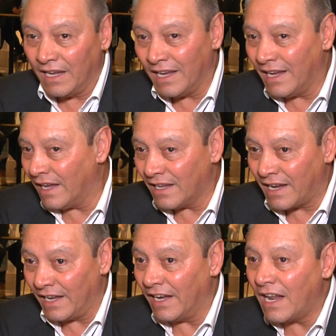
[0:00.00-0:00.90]
eh,
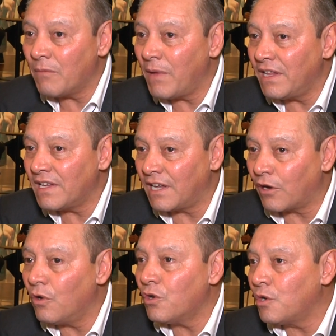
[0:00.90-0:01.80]
generar más
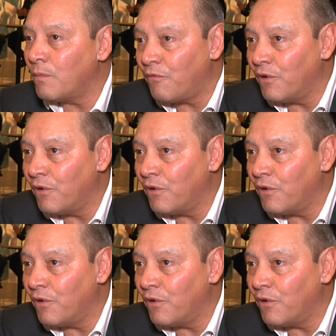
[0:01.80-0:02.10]
desarrollo, más